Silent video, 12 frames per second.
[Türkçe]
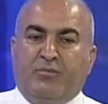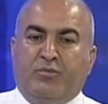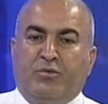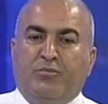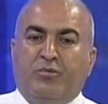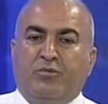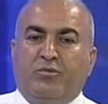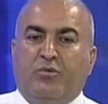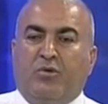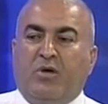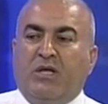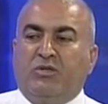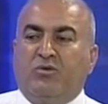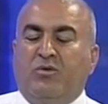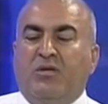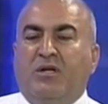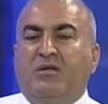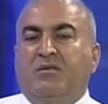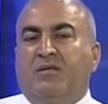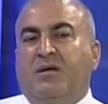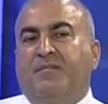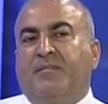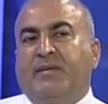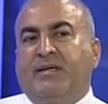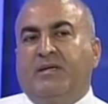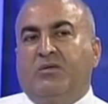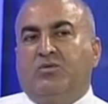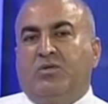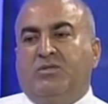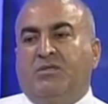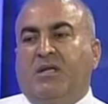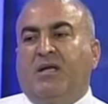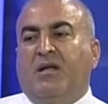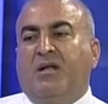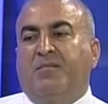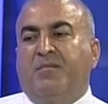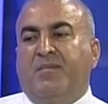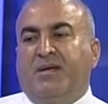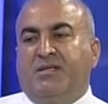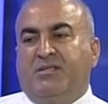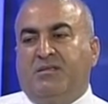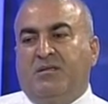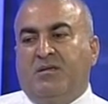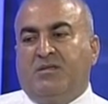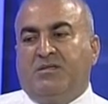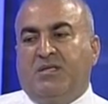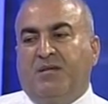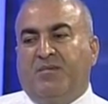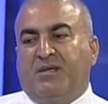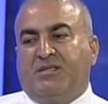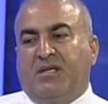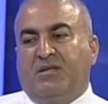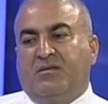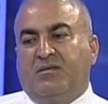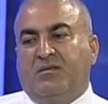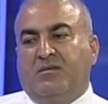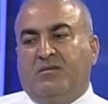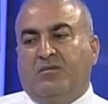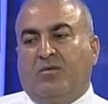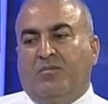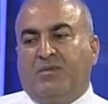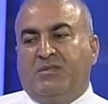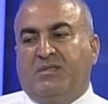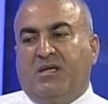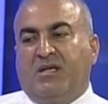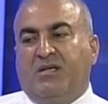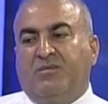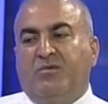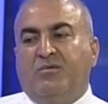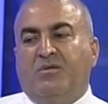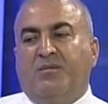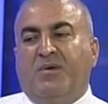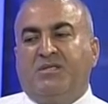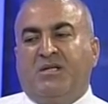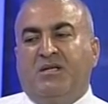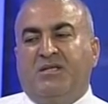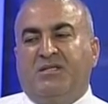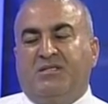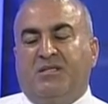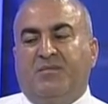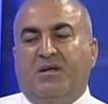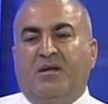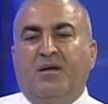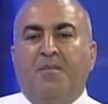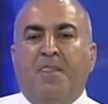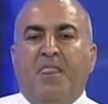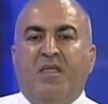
bütün bu lokal sorunların da e, üstesinden gelinebilmek için sil baştan e, olması gerekir. Bunun da başkanlık sistemiyle